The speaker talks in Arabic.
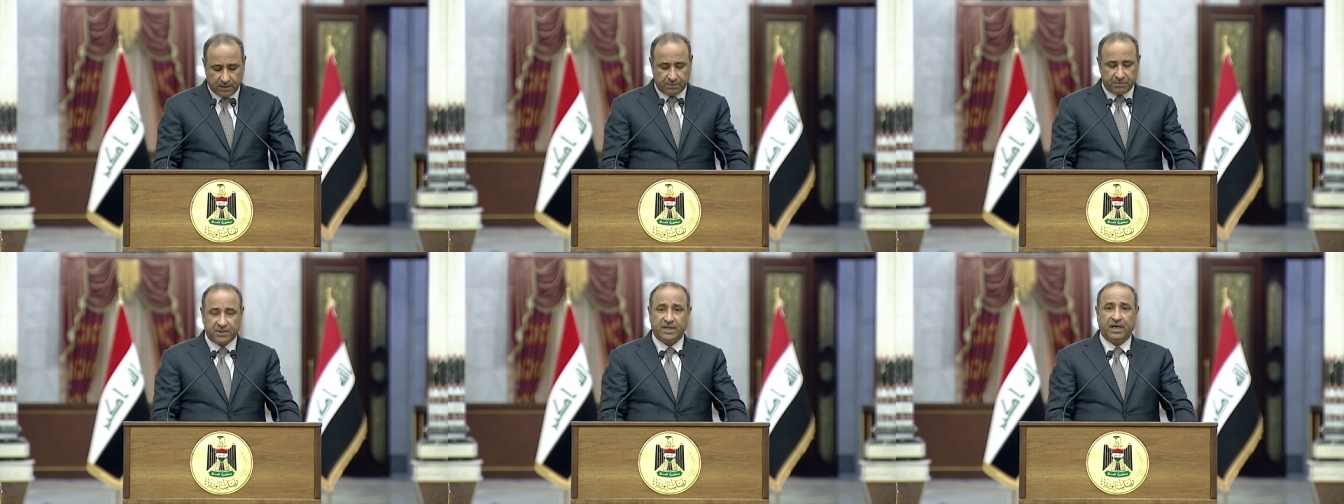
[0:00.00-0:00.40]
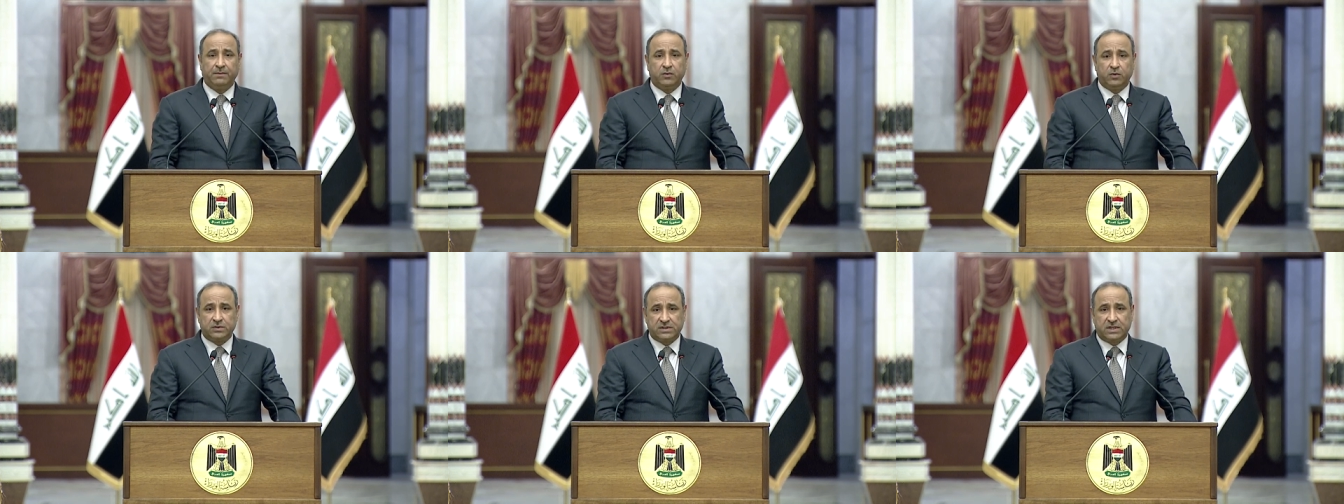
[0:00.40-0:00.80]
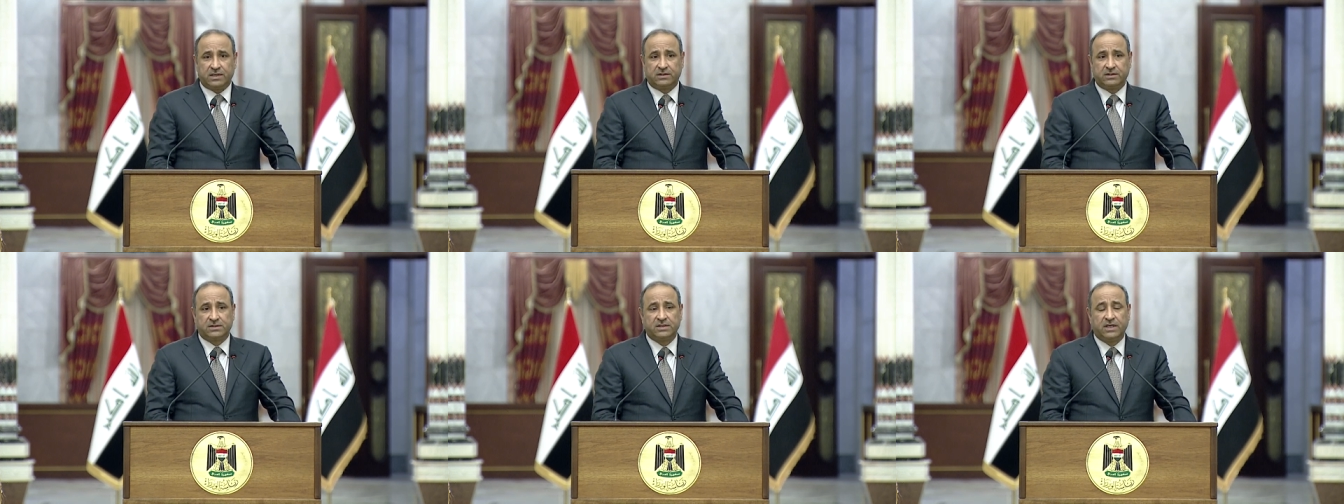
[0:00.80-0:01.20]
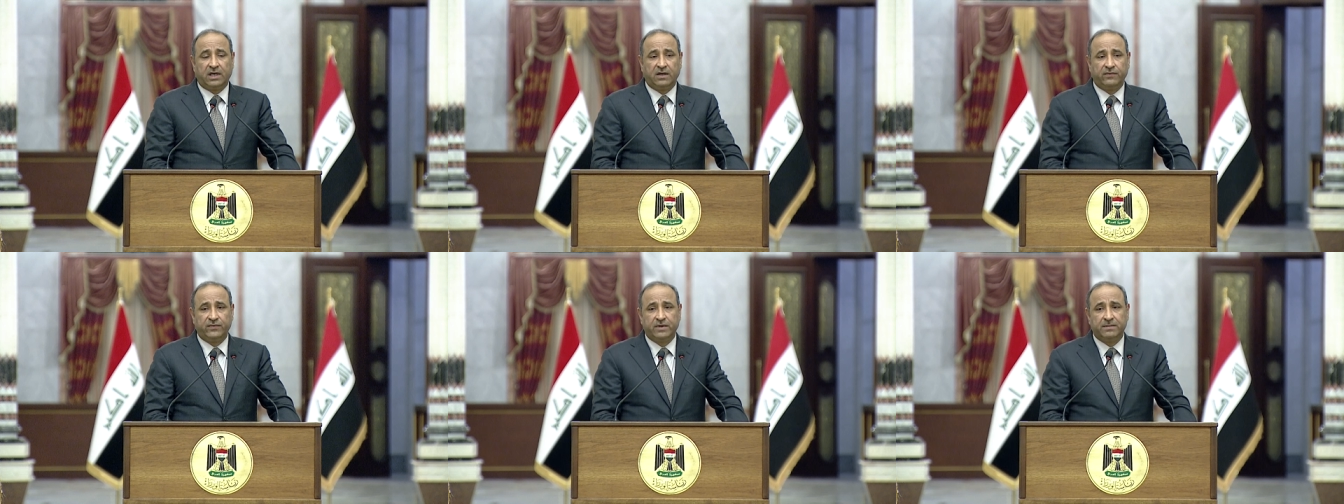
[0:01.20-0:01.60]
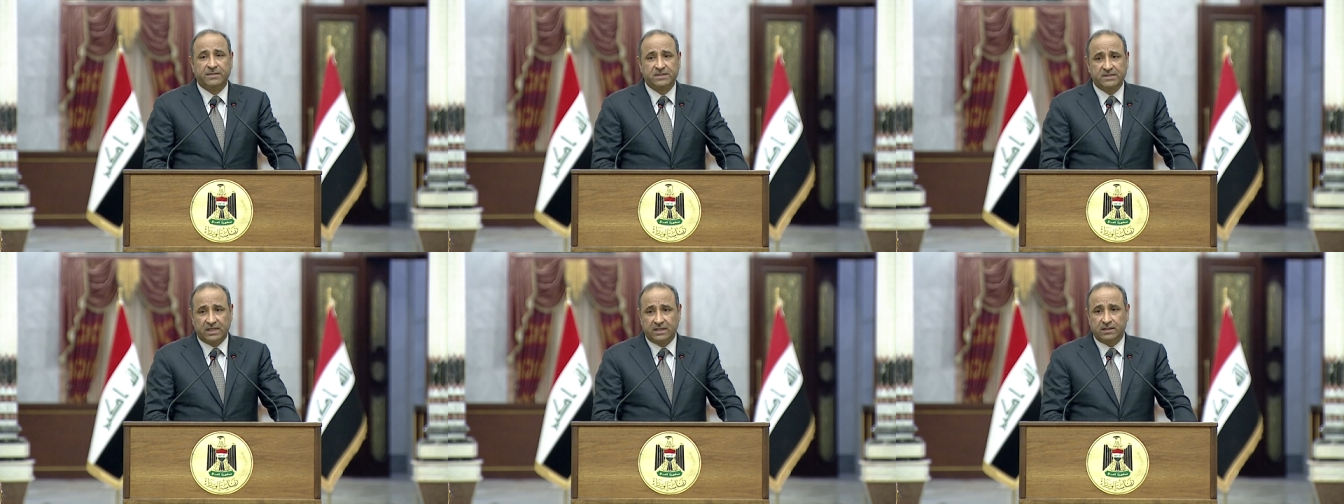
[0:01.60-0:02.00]
بدعم وزارة الصحة في
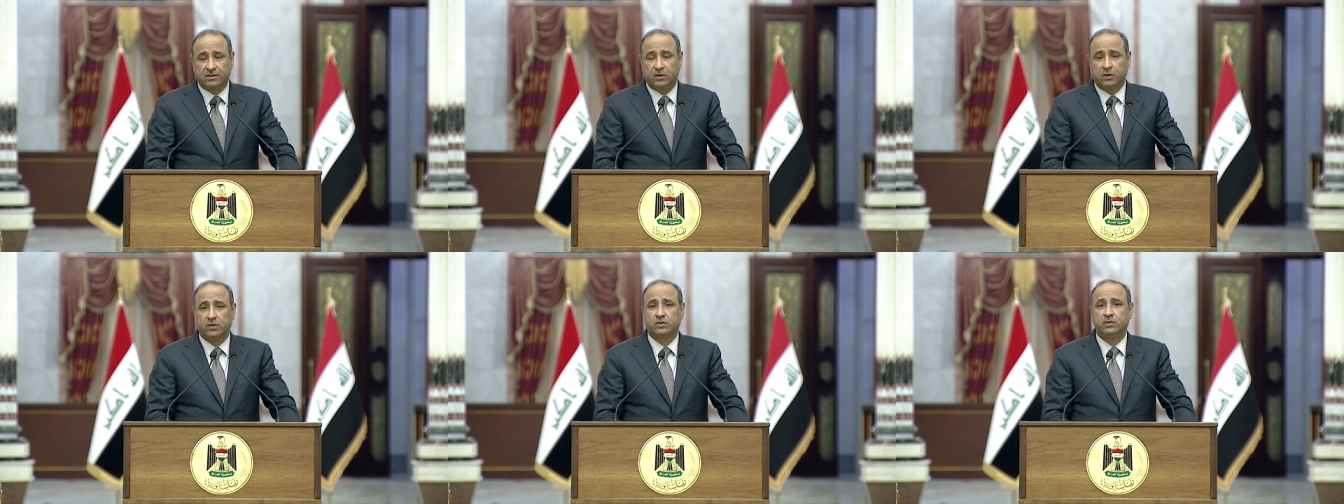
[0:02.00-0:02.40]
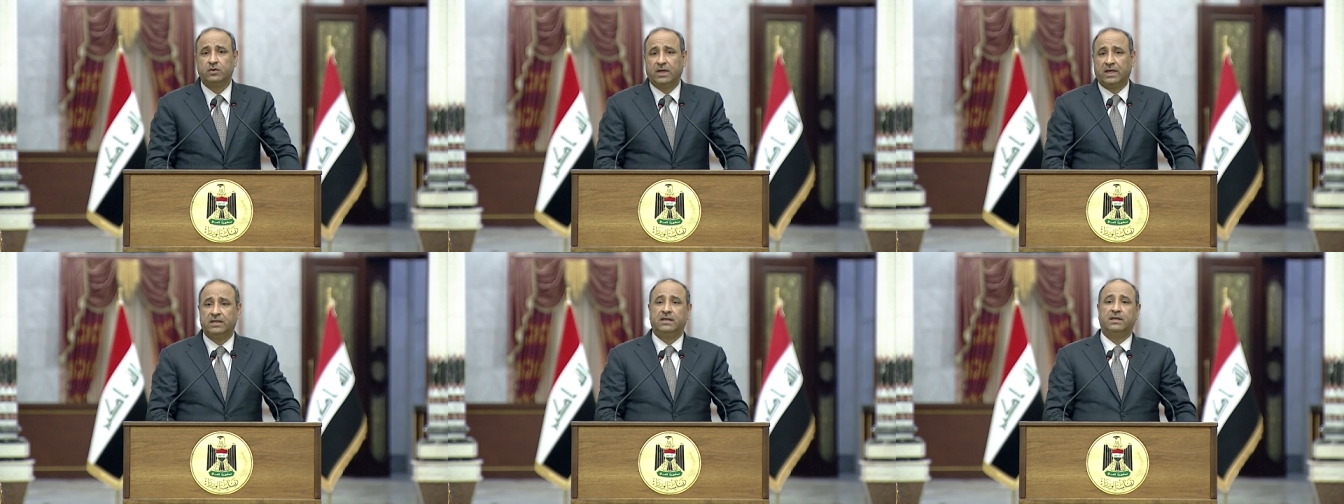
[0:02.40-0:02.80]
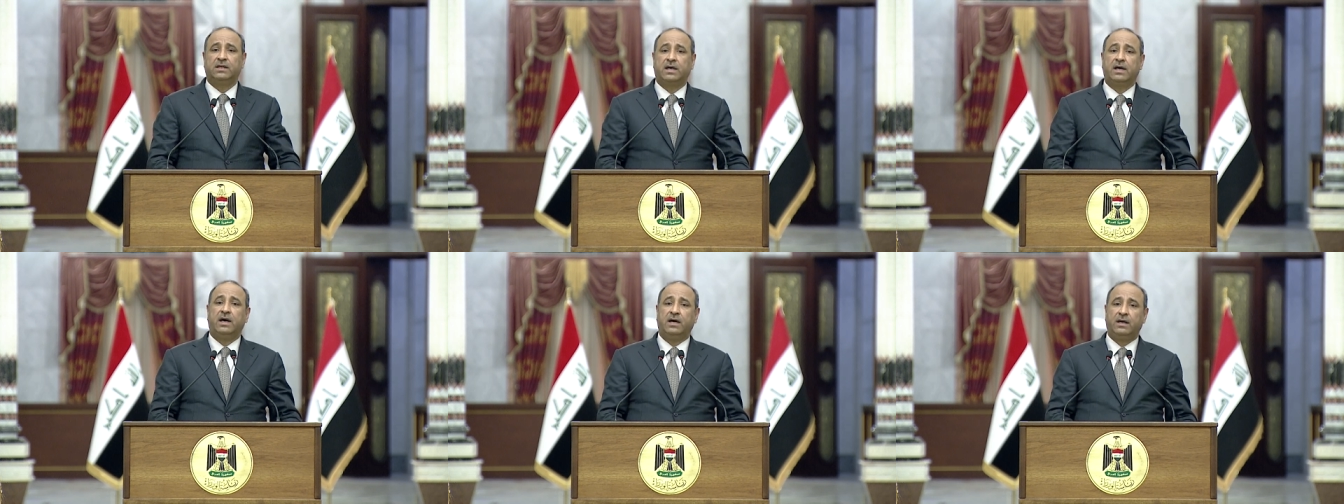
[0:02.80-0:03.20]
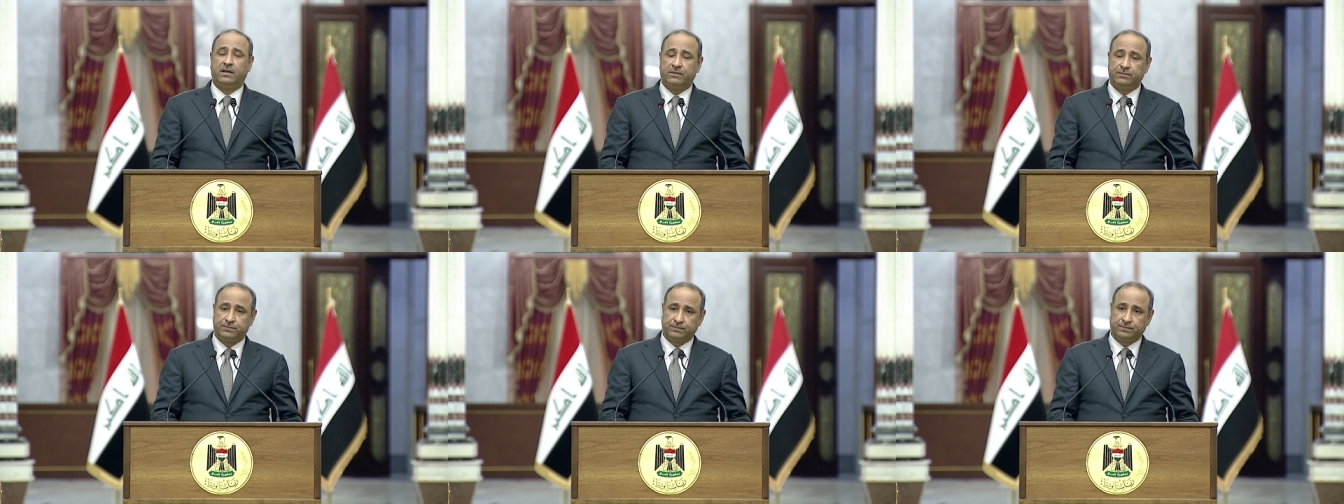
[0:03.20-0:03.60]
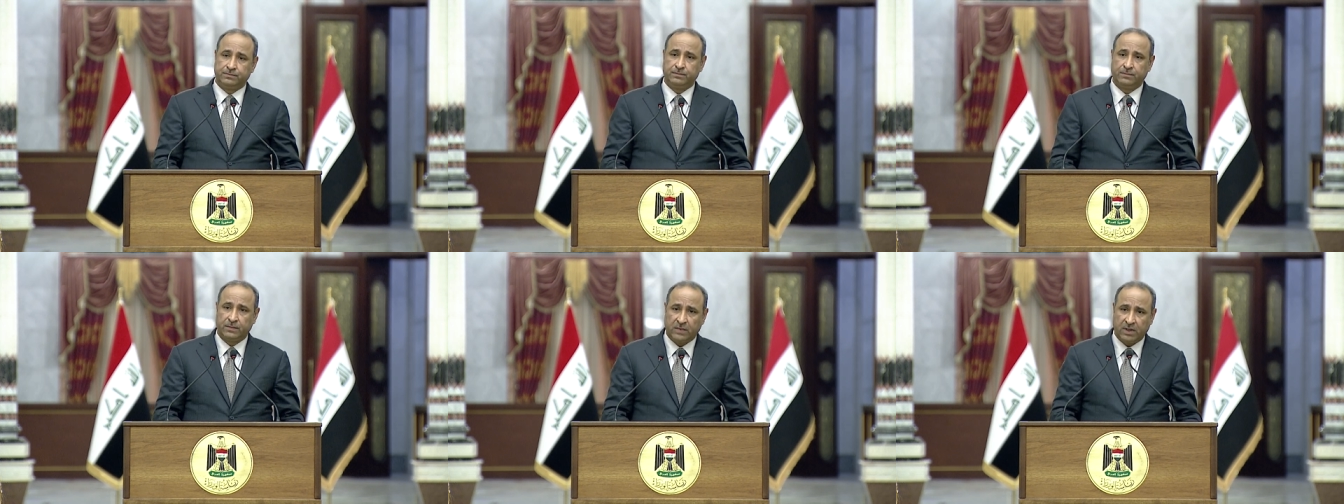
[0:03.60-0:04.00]
مسألة الحصول على اللقاح
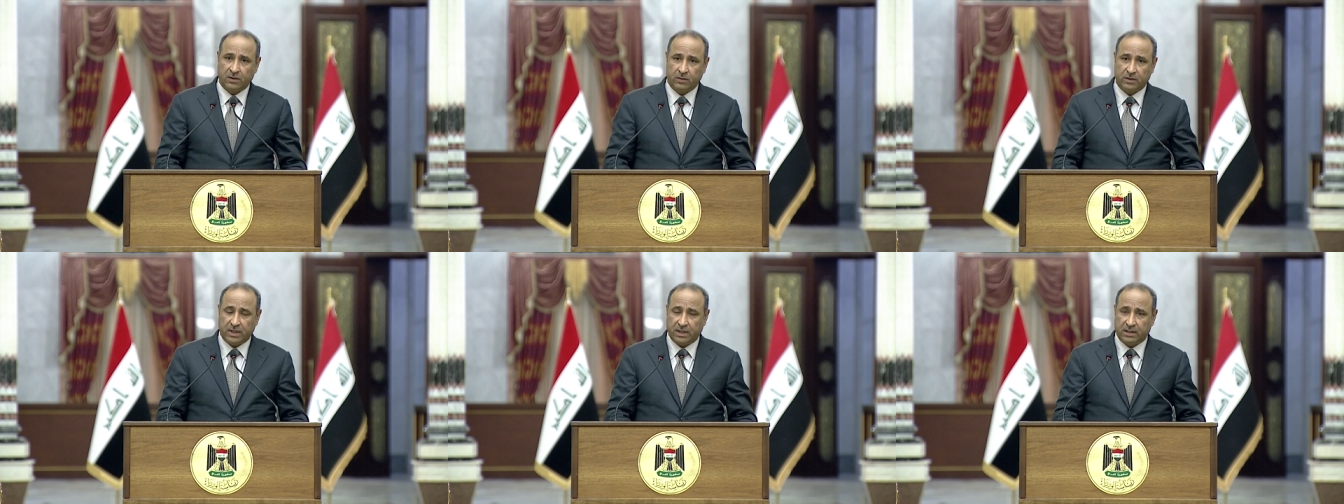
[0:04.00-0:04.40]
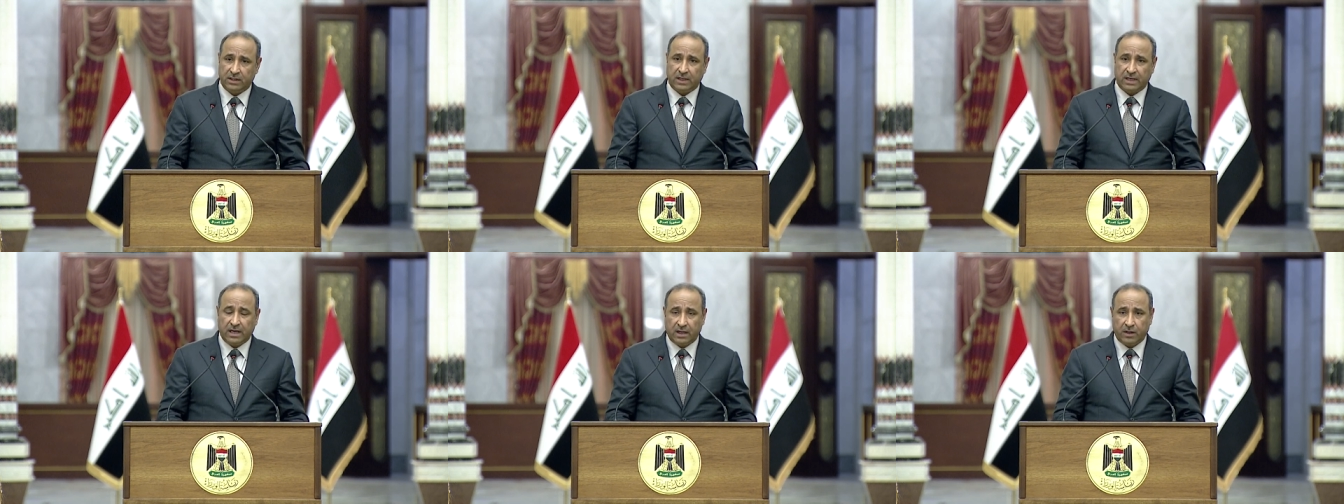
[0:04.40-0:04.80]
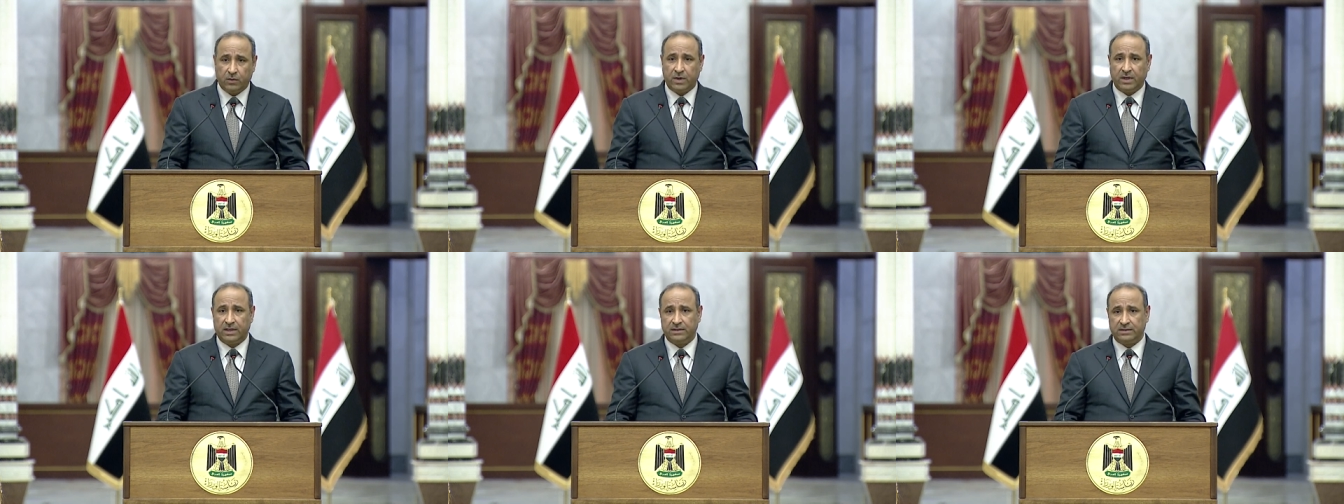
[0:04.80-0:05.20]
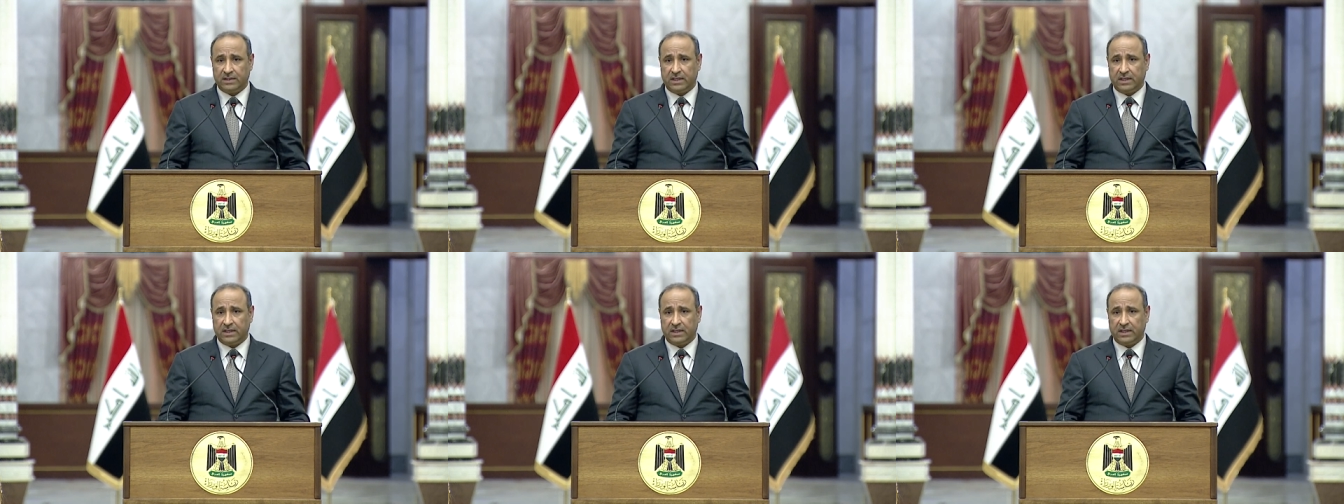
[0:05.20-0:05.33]
هناك لقاح واحد